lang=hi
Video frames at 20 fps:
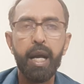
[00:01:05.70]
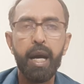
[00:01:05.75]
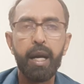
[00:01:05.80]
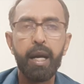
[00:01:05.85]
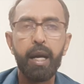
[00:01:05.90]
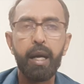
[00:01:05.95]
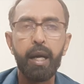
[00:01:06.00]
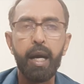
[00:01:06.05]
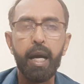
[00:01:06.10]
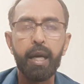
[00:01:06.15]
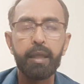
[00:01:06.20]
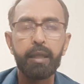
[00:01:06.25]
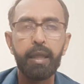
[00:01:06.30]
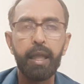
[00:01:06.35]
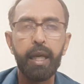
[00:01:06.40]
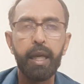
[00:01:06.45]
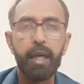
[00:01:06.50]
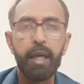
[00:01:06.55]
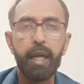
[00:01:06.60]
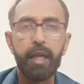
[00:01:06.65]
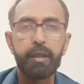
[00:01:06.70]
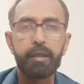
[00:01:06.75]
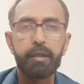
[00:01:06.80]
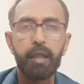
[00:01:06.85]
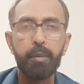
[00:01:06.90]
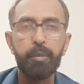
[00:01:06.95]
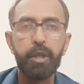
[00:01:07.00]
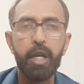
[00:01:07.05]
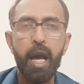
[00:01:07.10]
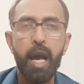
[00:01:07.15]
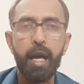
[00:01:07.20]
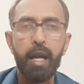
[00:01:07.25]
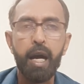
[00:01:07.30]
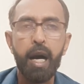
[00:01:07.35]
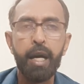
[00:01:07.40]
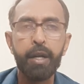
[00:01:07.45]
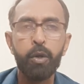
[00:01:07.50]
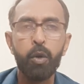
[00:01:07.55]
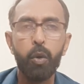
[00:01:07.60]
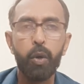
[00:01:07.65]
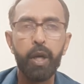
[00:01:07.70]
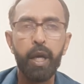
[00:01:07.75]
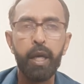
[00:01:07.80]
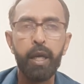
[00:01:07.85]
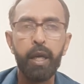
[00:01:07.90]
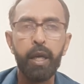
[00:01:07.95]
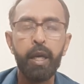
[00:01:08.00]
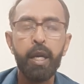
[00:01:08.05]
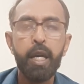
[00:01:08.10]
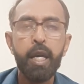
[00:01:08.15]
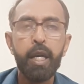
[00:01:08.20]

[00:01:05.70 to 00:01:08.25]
बड़ा घर देखकर सभी हैरान हो रहे